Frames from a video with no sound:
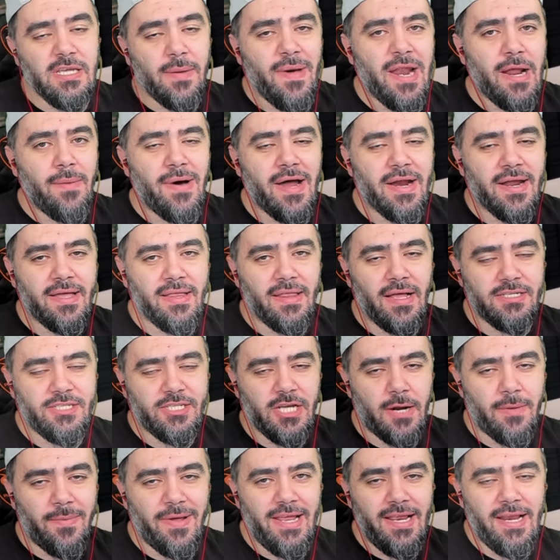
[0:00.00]
merhaba
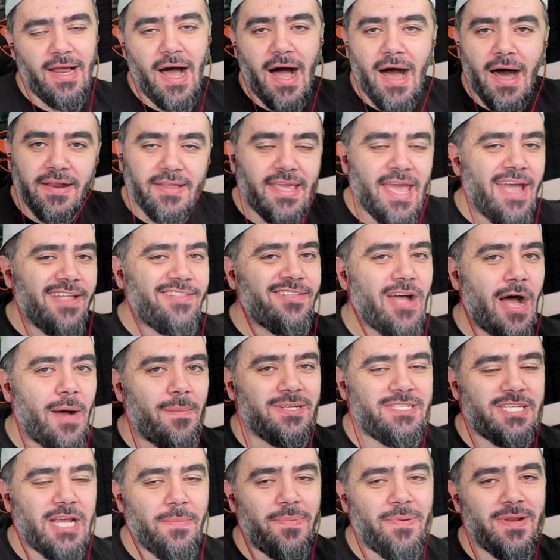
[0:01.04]
arkadaşlar ben İlhan GTA
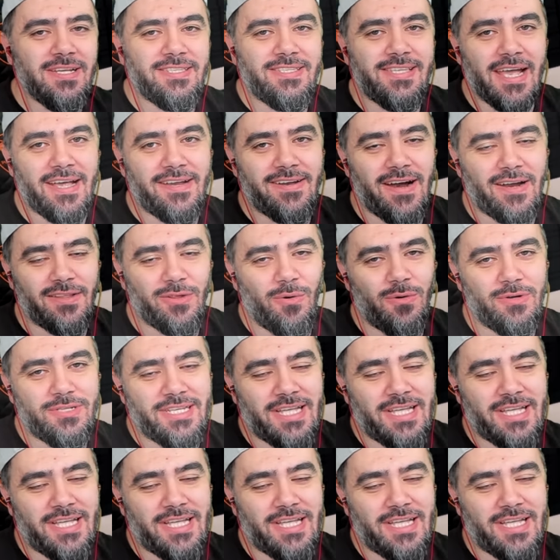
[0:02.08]
5 hepiniz tekrardan hoş